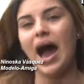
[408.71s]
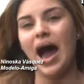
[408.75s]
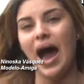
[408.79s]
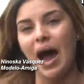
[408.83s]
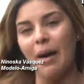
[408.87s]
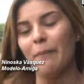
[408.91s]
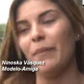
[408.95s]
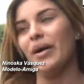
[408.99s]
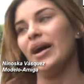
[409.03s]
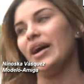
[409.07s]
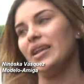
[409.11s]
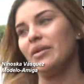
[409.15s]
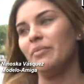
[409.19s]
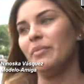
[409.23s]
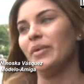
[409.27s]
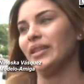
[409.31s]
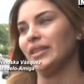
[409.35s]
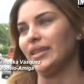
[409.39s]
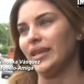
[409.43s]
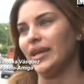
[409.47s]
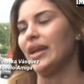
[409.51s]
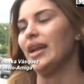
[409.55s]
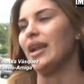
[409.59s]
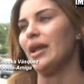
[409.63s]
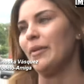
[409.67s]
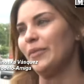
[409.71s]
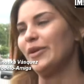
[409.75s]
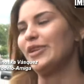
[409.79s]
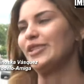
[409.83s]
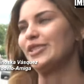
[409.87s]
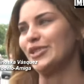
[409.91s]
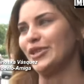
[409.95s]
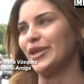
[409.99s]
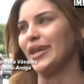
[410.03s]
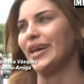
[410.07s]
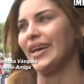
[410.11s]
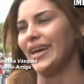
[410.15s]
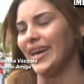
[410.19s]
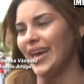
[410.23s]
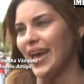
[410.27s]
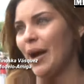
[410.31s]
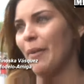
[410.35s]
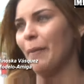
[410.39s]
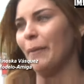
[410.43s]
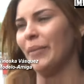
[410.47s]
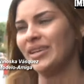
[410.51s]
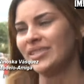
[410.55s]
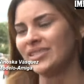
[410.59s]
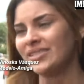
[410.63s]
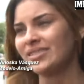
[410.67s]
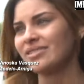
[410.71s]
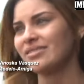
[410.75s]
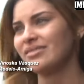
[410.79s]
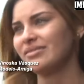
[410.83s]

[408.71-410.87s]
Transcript: amar y matar a la persona que amas.